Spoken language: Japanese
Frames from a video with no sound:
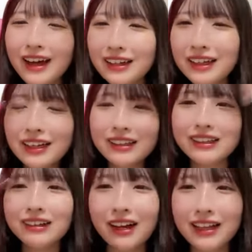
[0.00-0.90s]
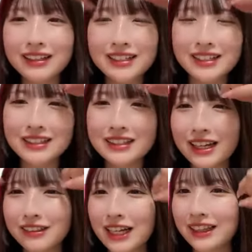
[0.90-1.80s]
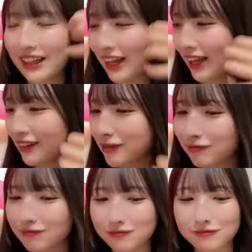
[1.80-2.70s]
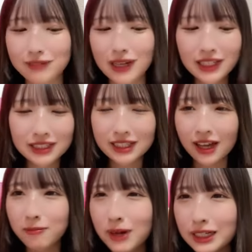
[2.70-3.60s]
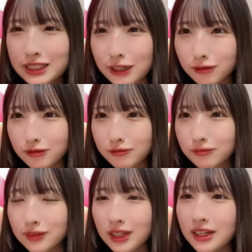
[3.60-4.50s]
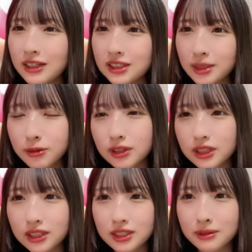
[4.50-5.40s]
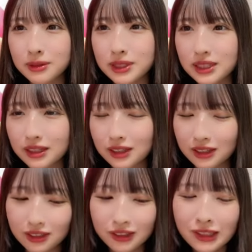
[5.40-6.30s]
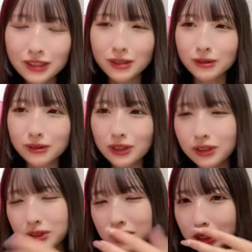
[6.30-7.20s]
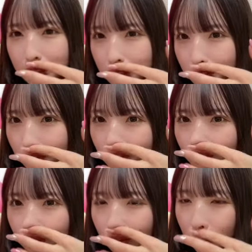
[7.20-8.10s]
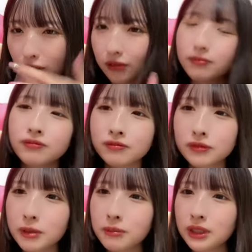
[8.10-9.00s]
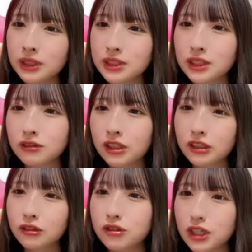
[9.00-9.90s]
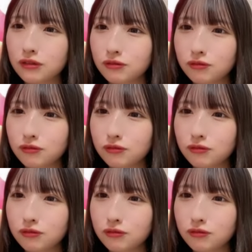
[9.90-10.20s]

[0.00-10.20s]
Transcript: ありがとう返信してくれて毎日頑張れちゃうサボっててすいませんえそえなんか最近してくれてなかったっけたまにしてくれてるじゃん